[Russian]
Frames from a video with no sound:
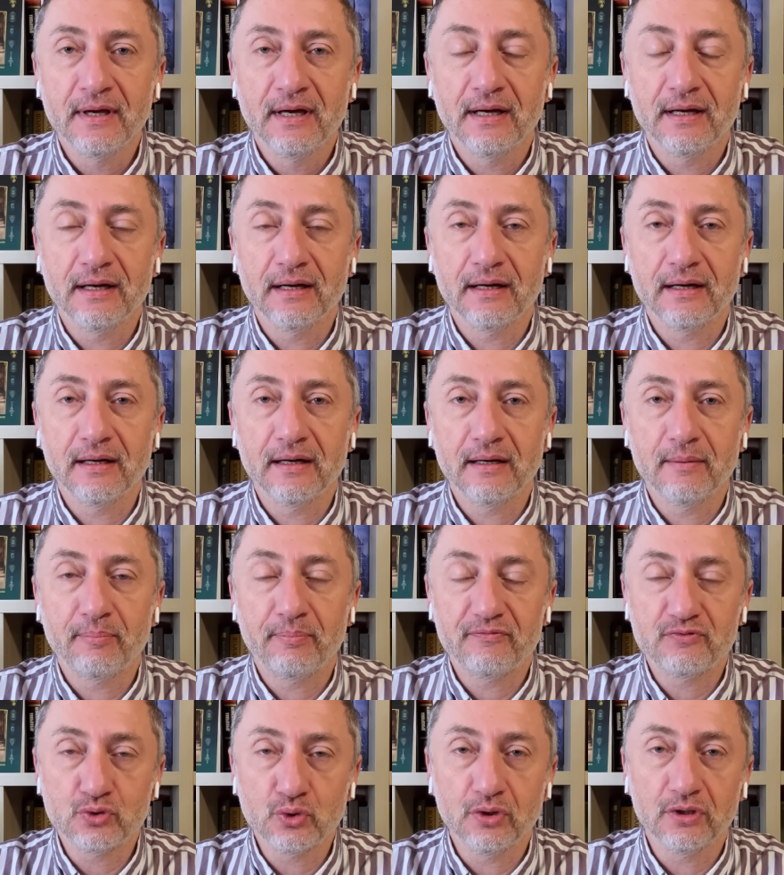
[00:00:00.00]
Э,
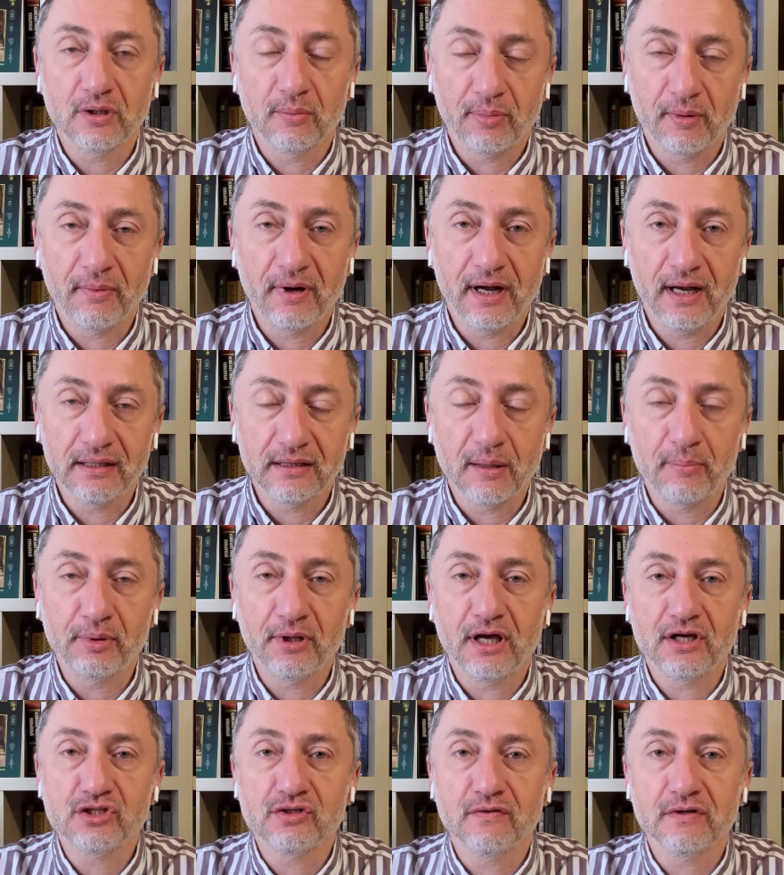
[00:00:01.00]
Все это помогает
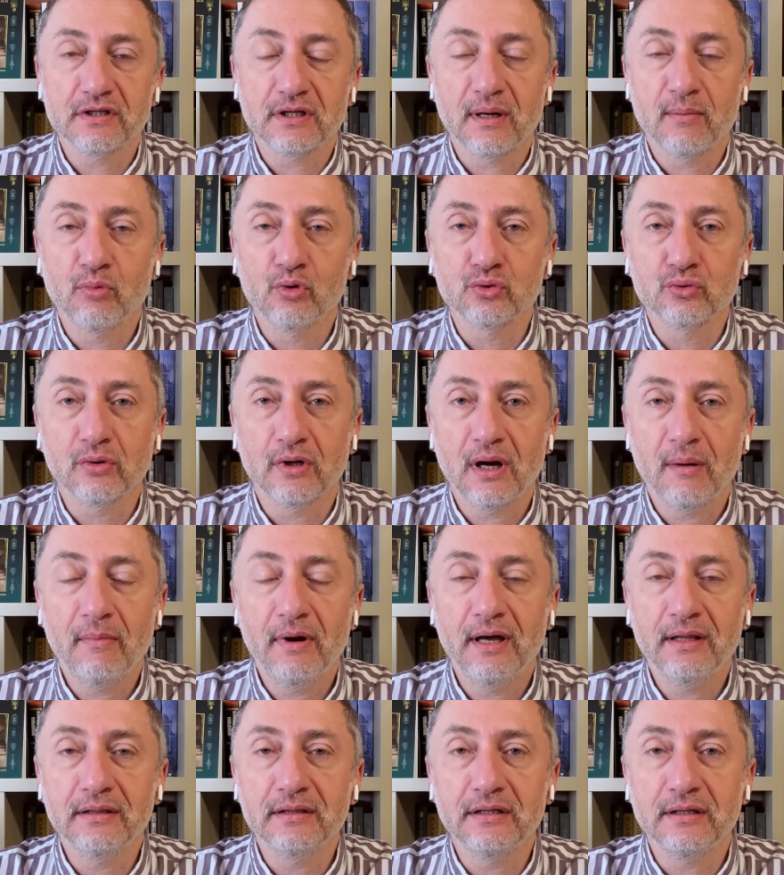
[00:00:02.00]
оплачивать работу
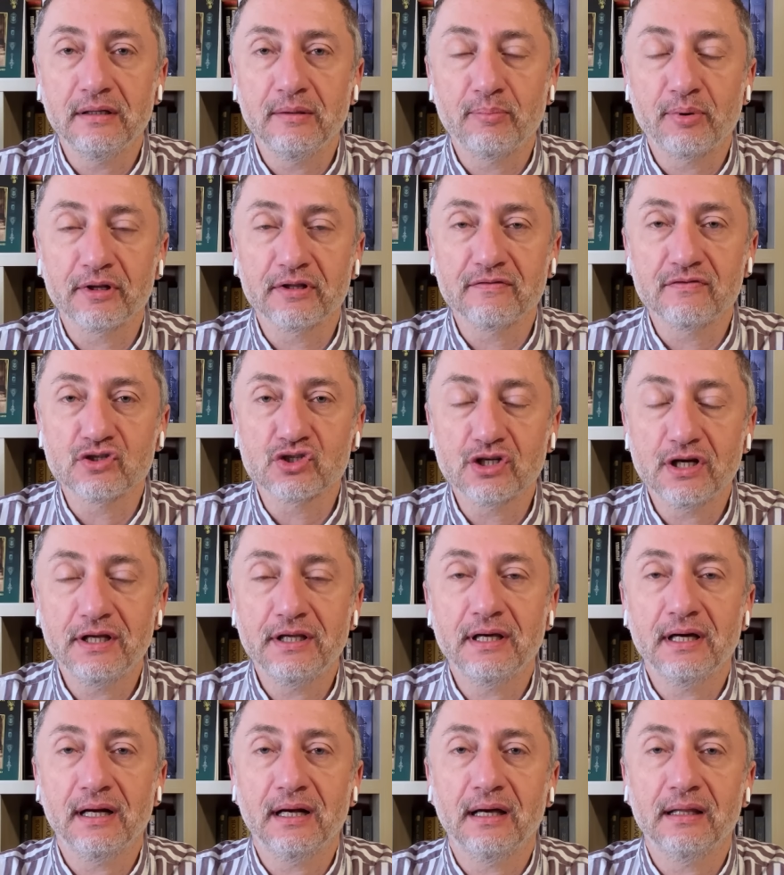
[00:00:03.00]
команды и
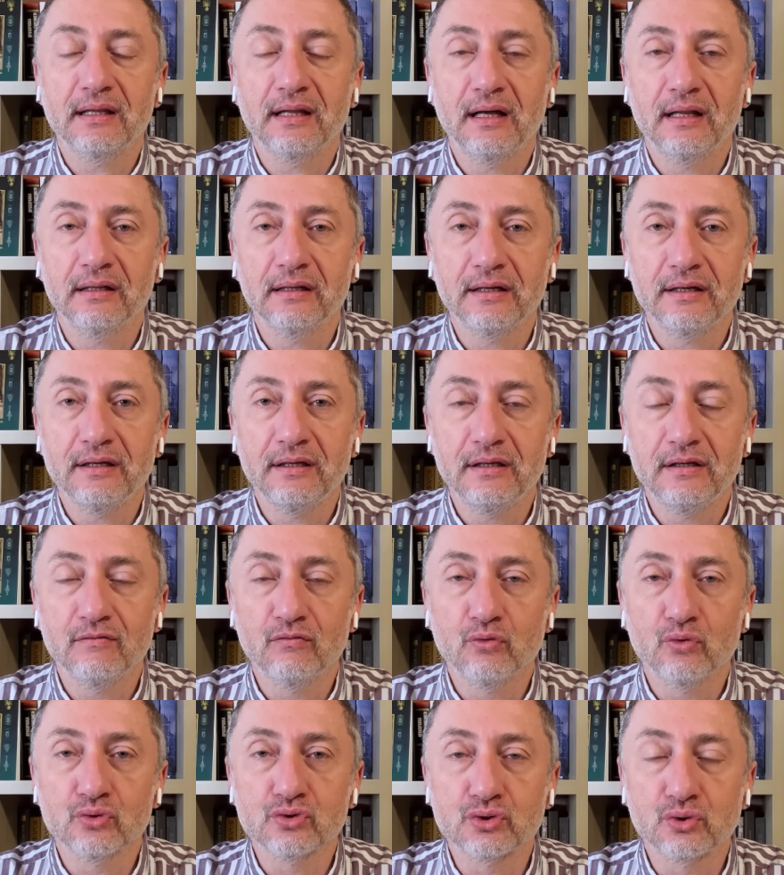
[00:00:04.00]
продвижение канала, и
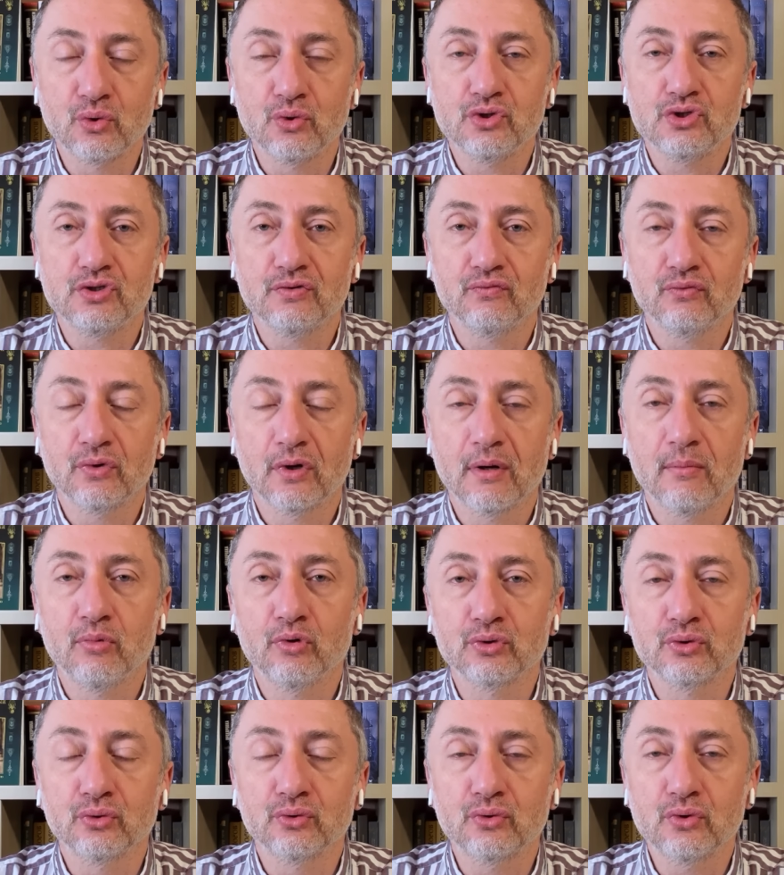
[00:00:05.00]
его устойчивую
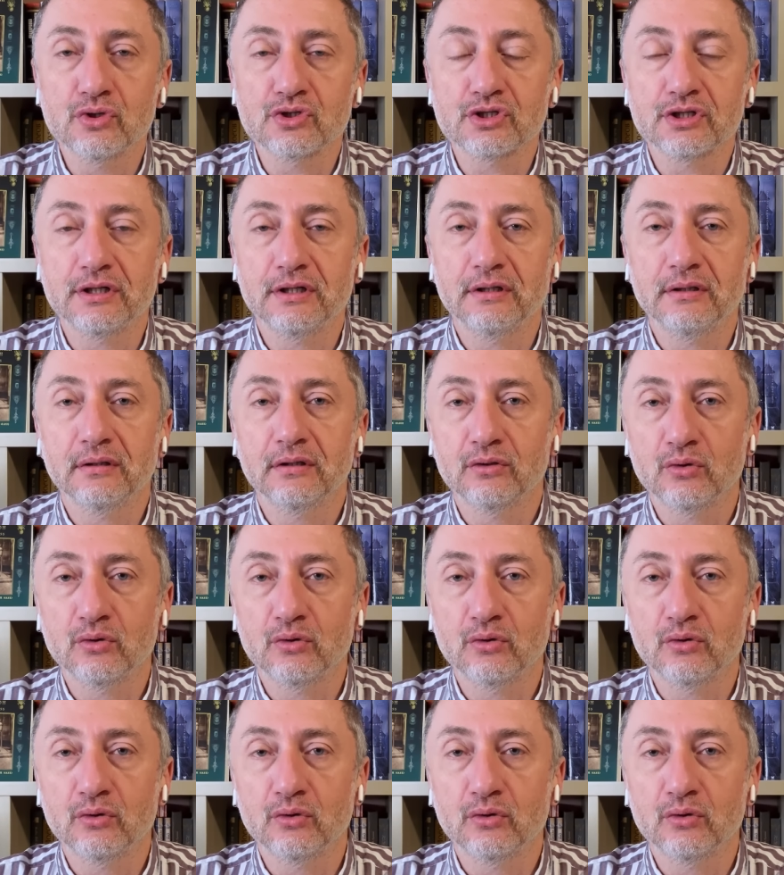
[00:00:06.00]
работу тоже.